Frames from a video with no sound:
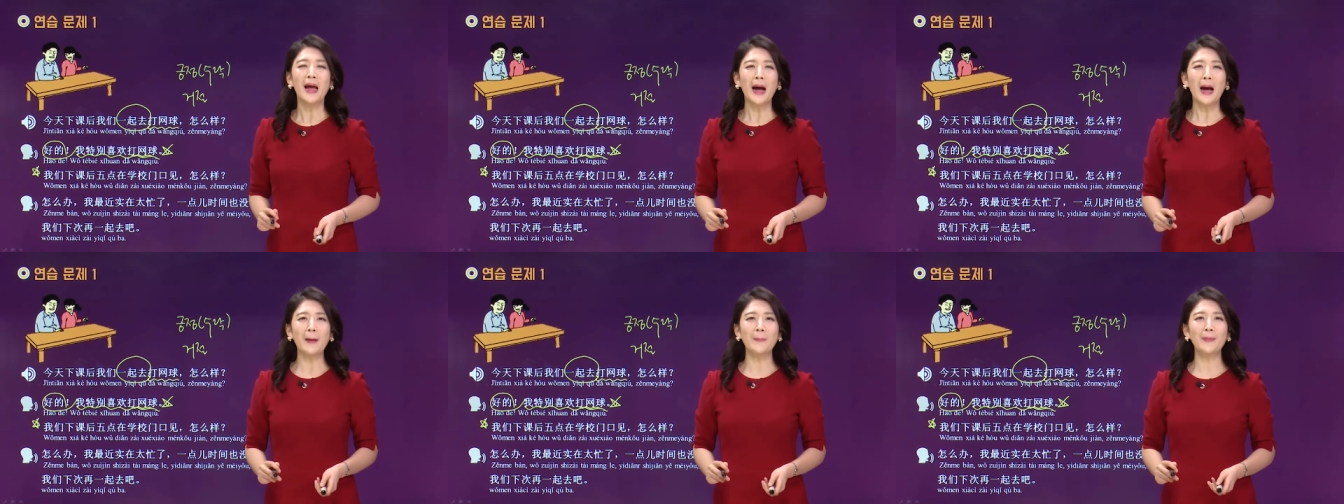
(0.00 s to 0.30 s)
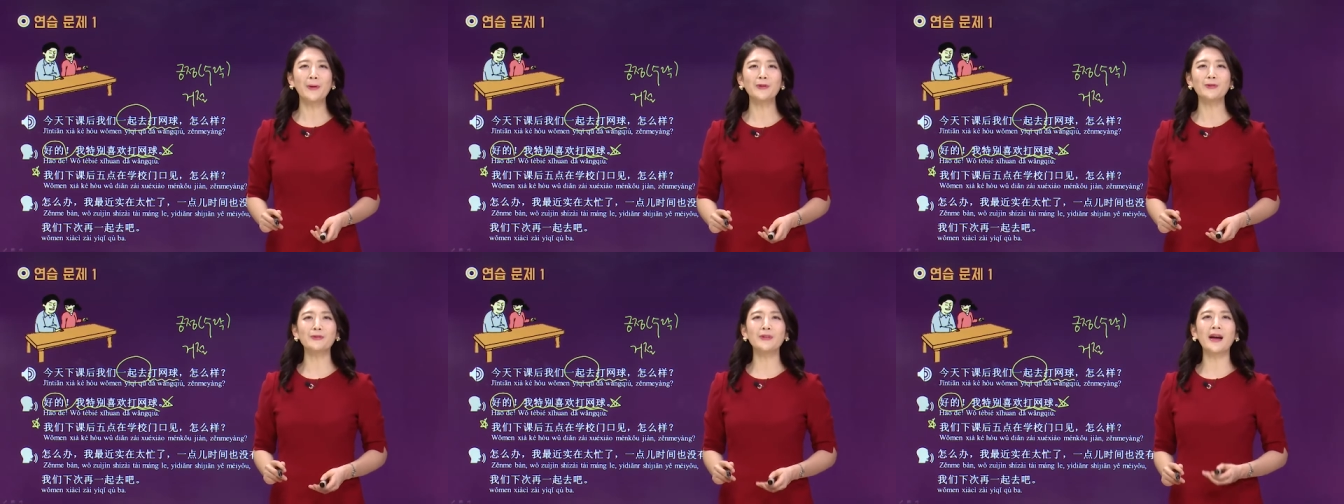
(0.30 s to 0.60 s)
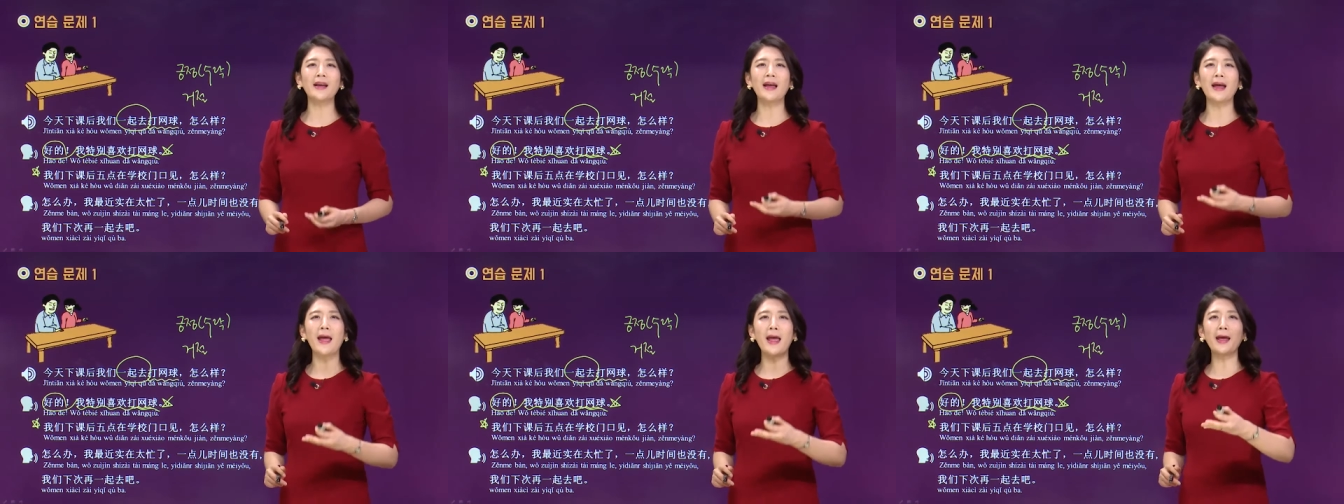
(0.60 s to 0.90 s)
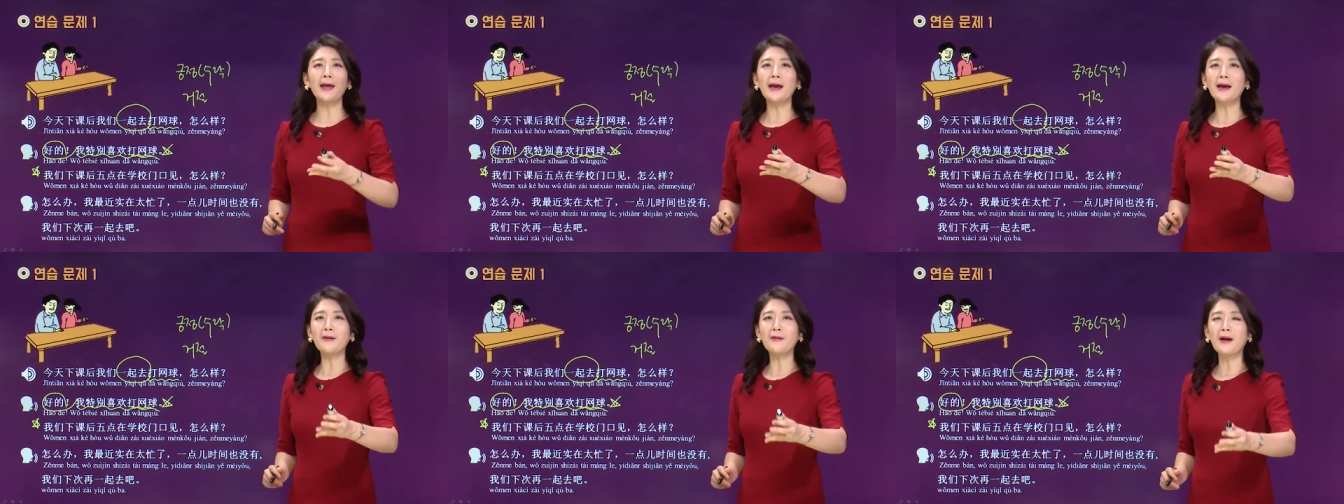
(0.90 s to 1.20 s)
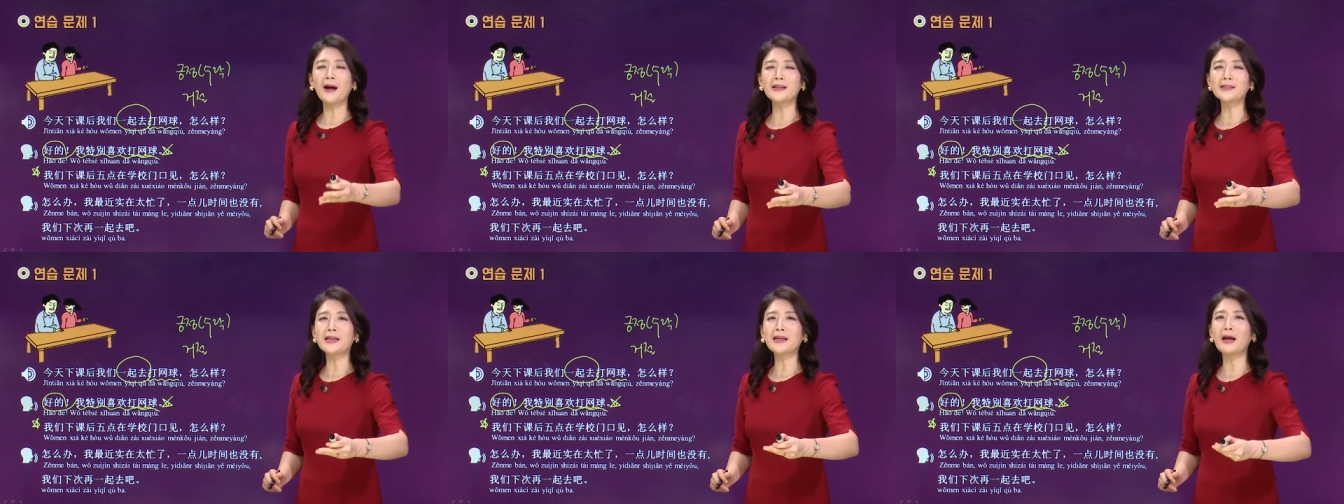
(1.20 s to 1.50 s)
앞으로 누가 야 A하러
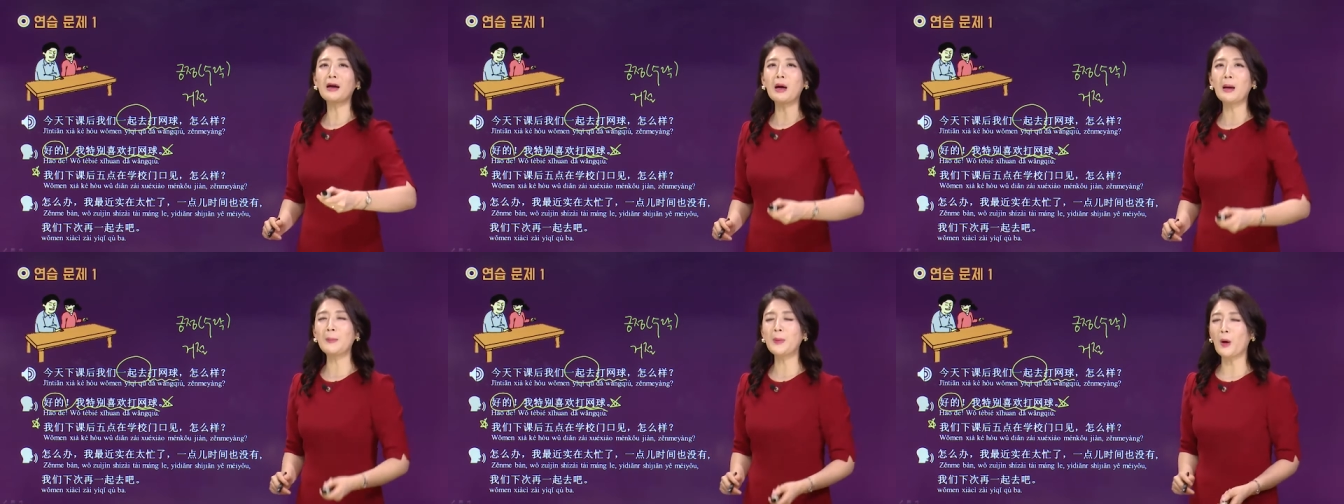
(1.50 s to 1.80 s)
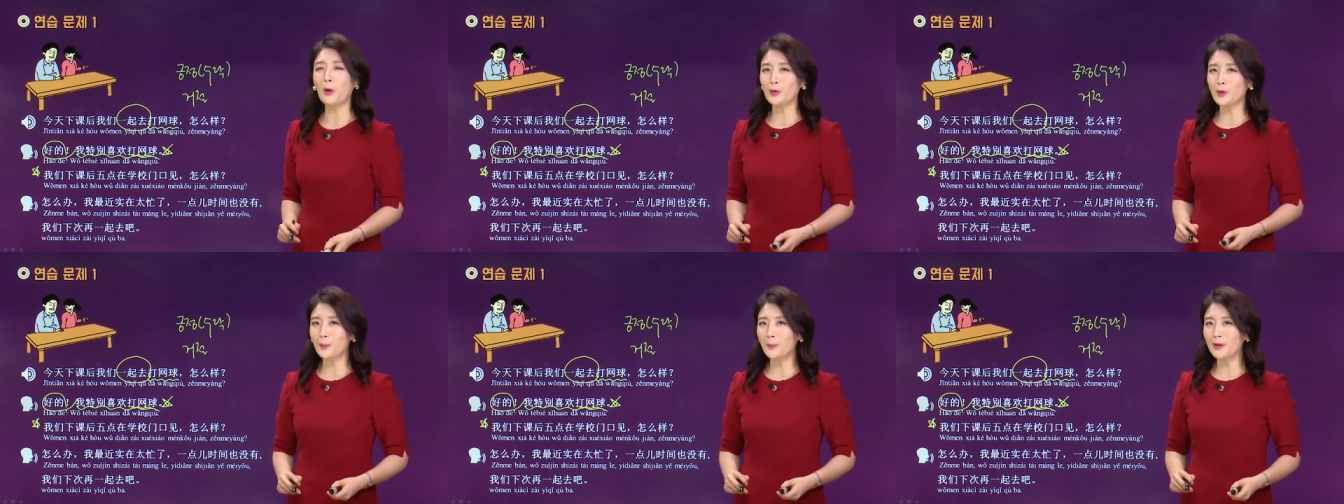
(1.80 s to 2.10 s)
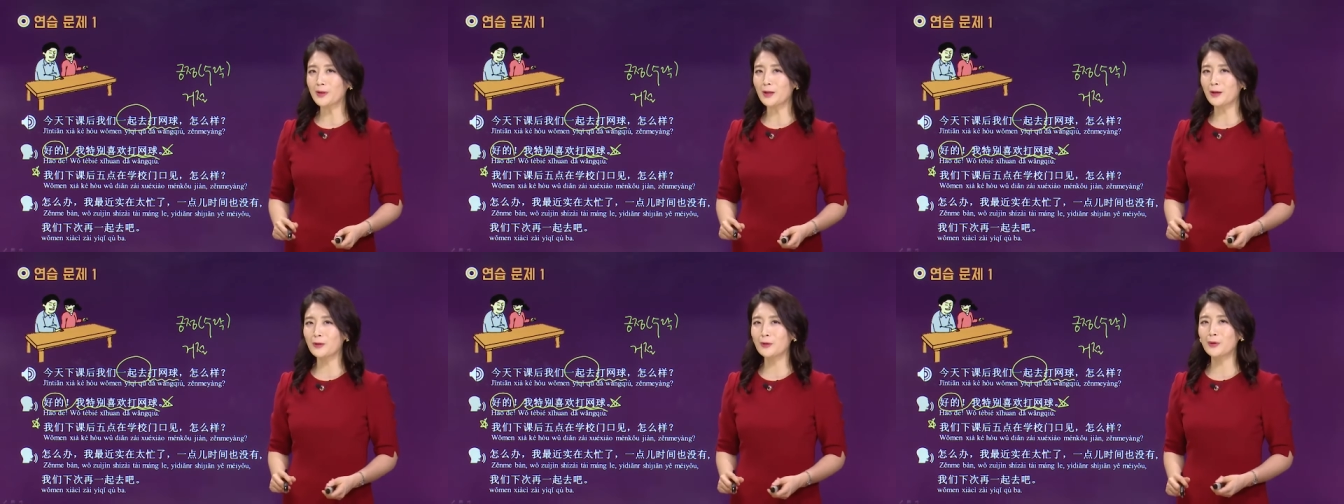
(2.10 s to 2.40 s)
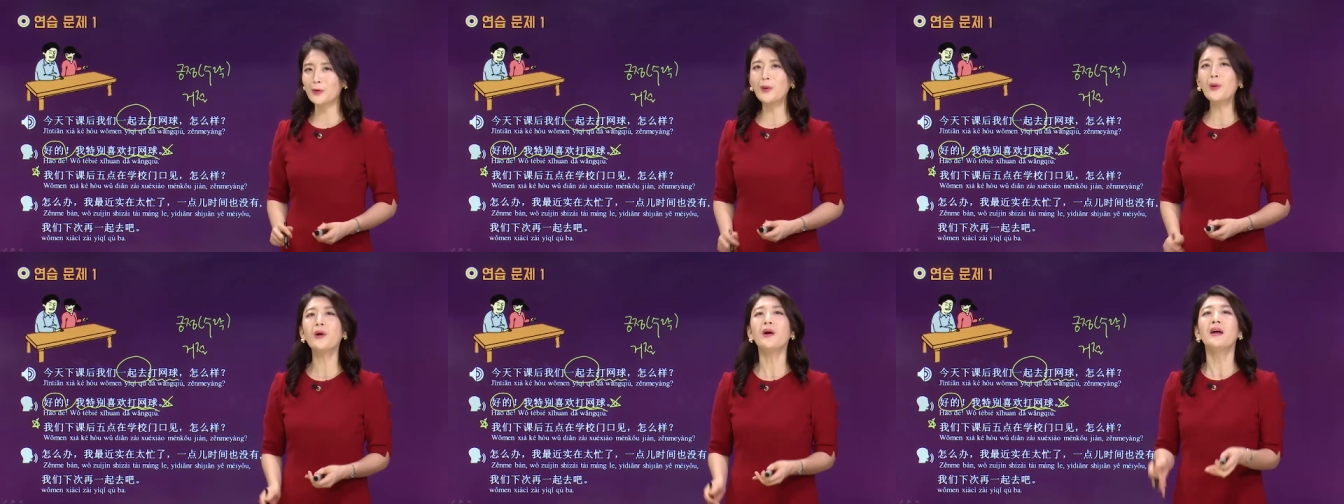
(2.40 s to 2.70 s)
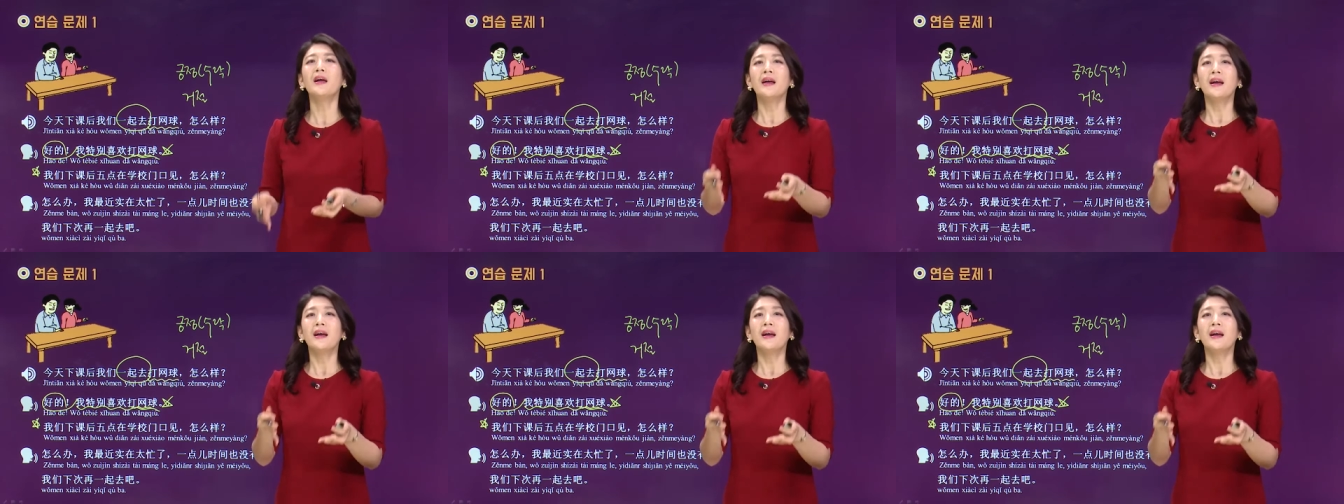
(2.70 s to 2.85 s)
가자라고 하면 어떤 패턴으로